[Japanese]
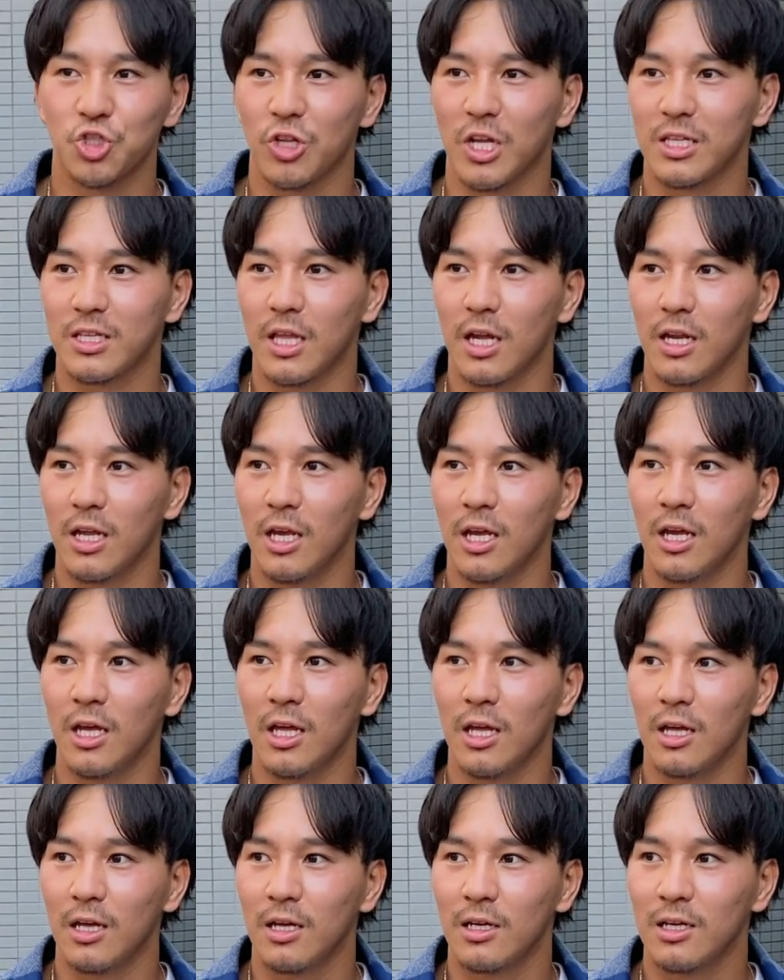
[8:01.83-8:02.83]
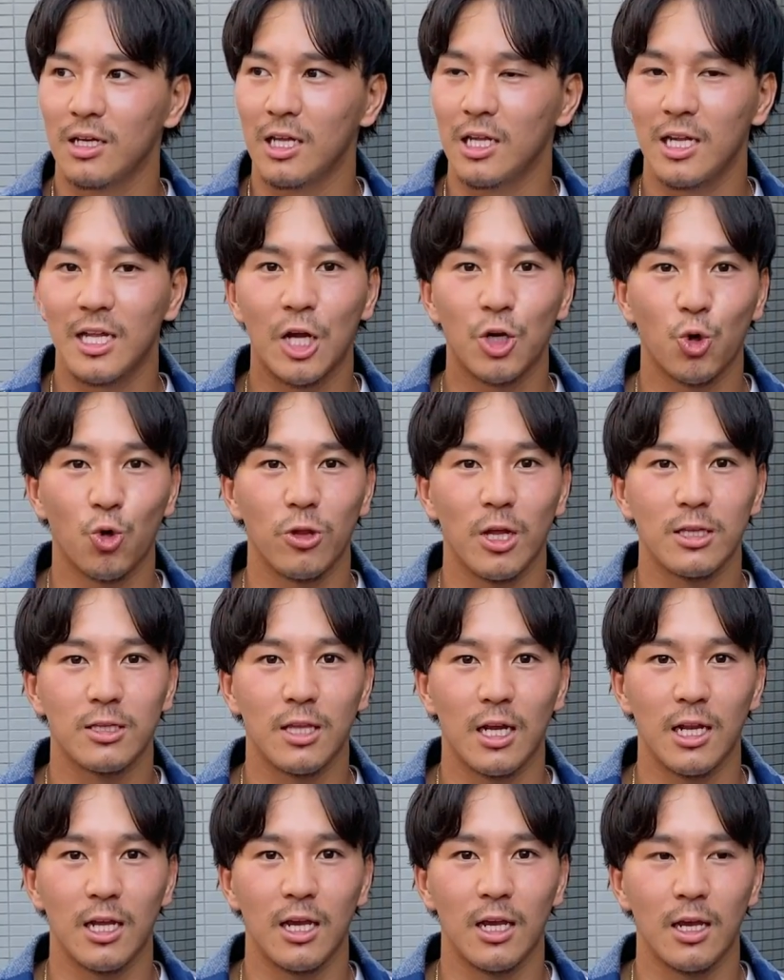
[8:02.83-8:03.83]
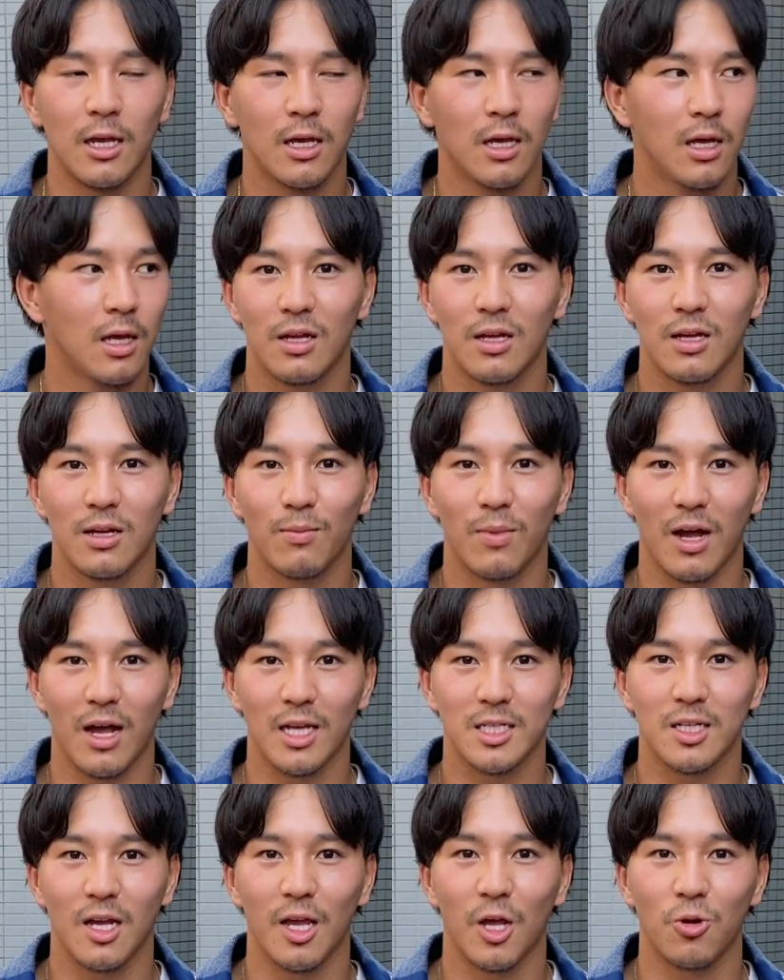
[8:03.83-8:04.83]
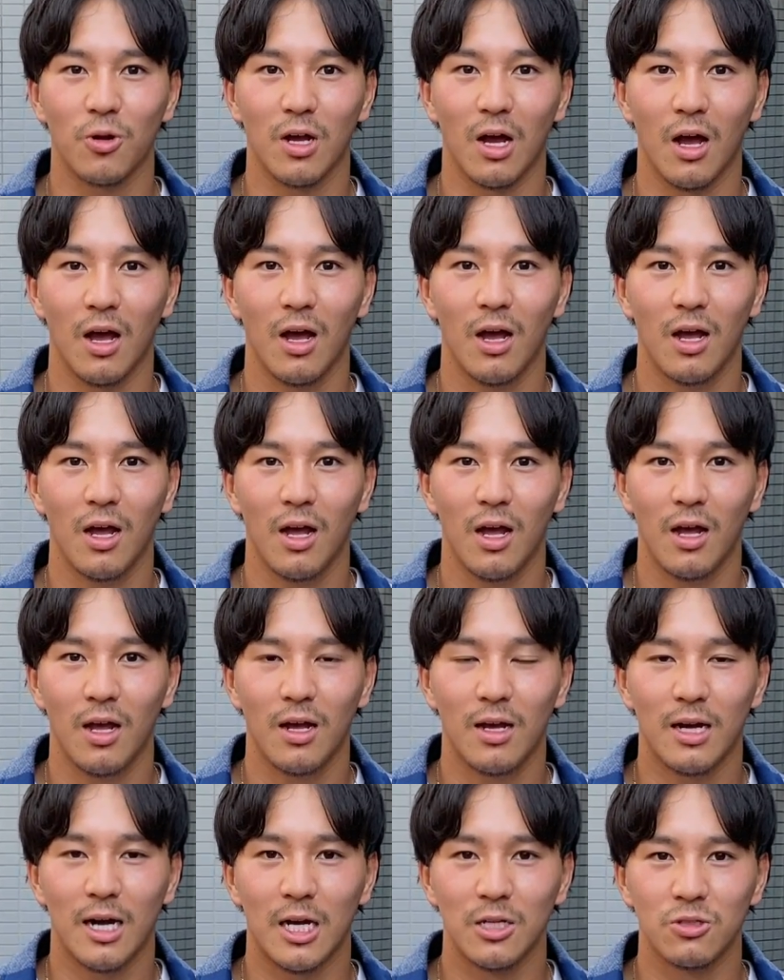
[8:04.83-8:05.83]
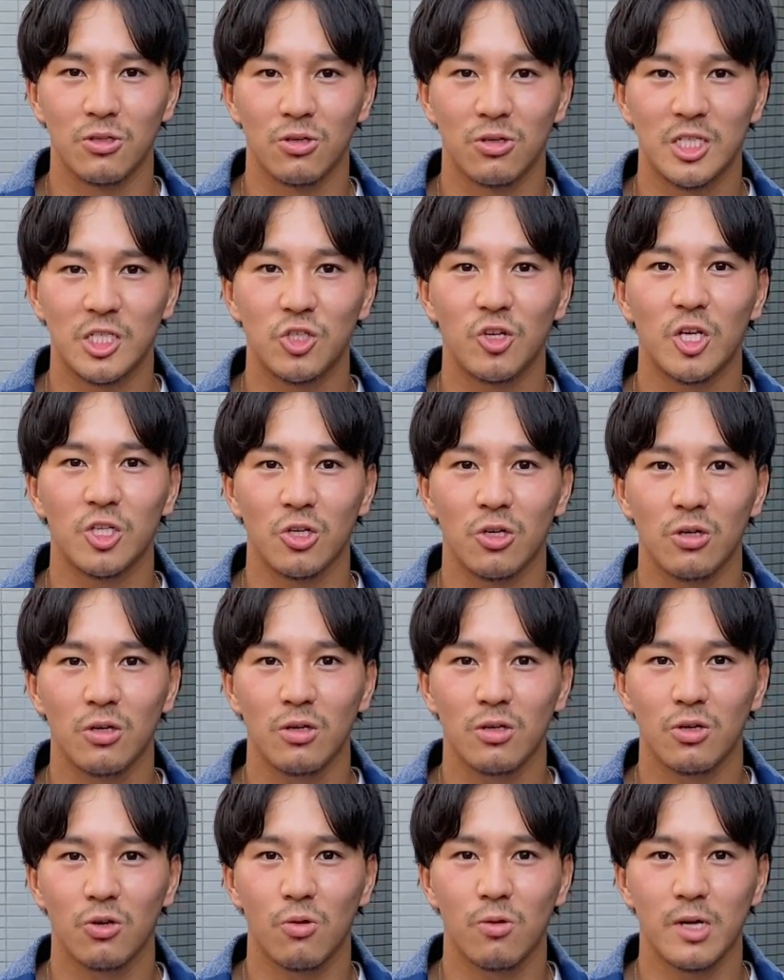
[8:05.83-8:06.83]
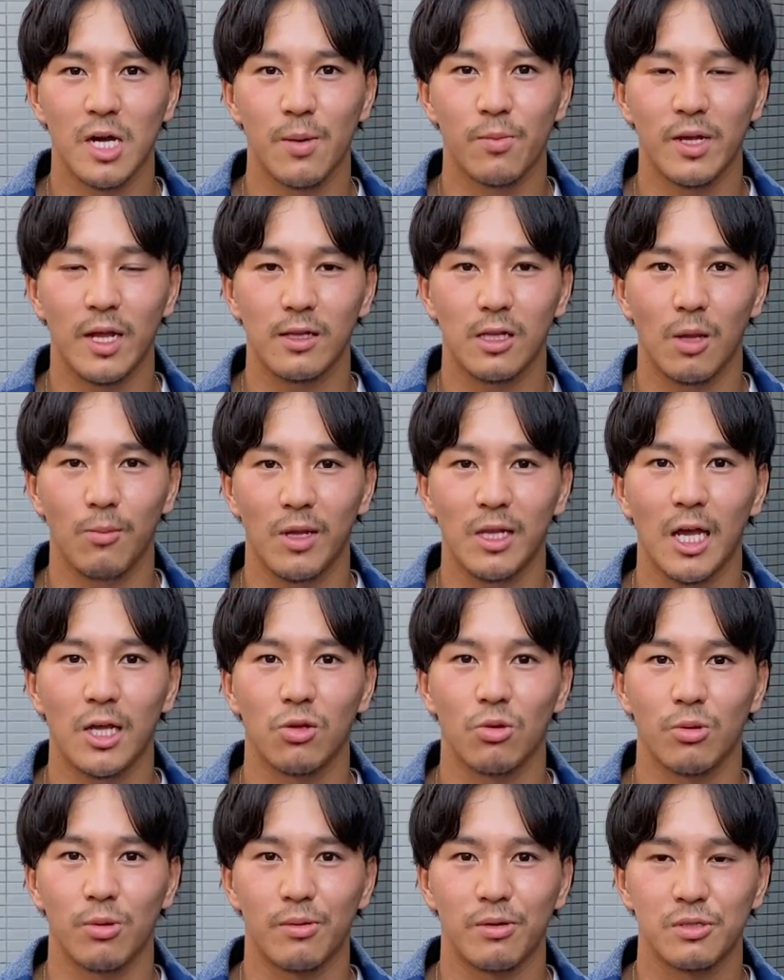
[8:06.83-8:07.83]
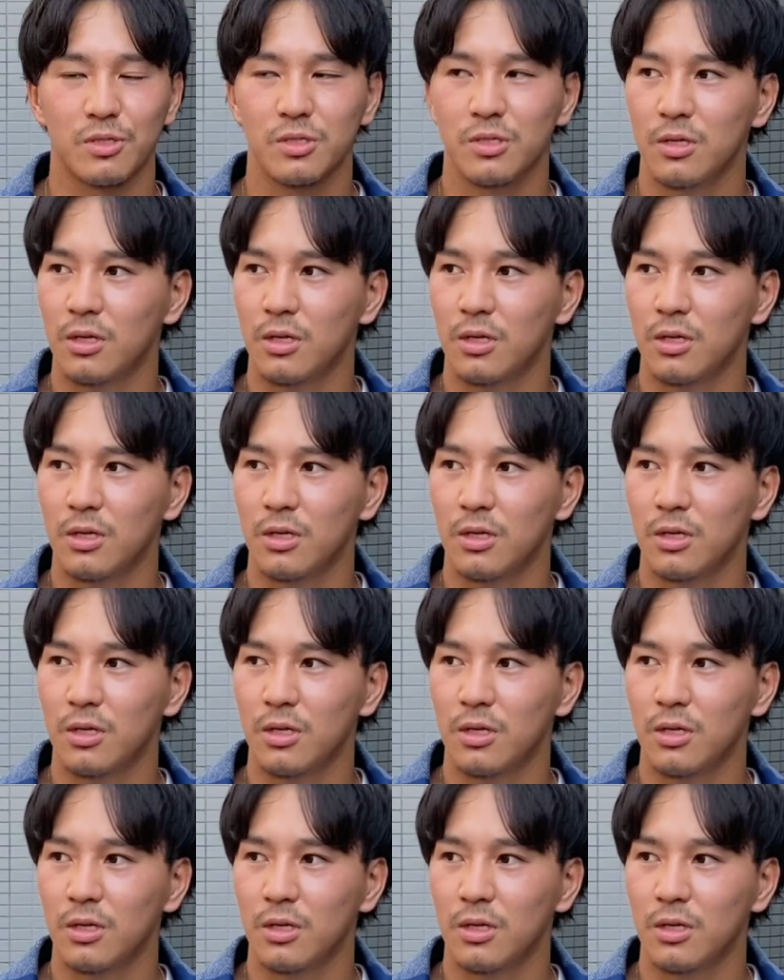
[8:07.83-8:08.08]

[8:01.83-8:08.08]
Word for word: 女だったり気になる子だったり、まあ、貸してあげるか、あのシチュエーション今回もやってみたいと思います。